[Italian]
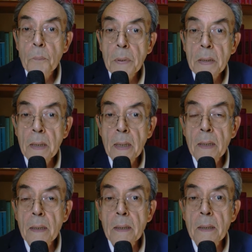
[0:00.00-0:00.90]
perché
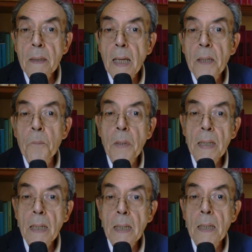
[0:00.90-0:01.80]
eh, è in
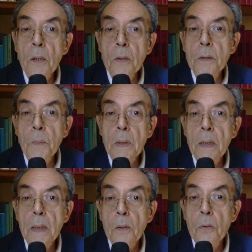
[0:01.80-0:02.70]
parallelo rispetto
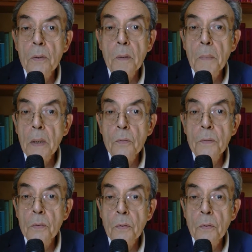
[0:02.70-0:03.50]
alla Corte ma non si